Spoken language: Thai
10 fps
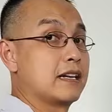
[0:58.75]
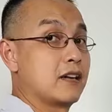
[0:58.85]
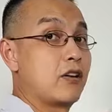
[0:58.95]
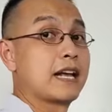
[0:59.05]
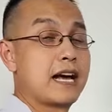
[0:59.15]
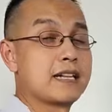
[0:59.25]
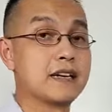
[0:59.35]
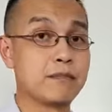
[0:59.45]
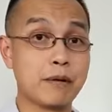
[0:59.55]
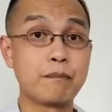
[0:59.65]
ค่อนข้างเย
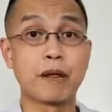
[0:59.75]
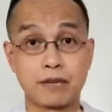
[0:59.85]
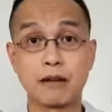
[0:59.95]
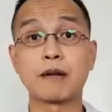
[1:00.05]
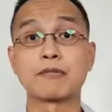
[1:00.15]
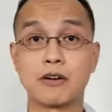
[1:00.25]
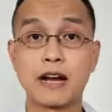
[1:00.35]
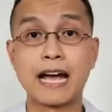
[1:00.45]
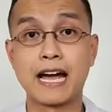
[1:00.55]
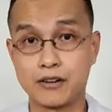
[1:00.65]
อะ เมื่อเปรียบเทียบกับ2
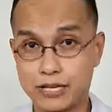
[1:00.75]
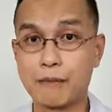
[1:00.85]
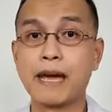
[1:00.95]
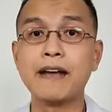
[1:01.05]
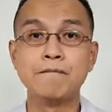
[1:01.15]
ง้าง โอเคไหม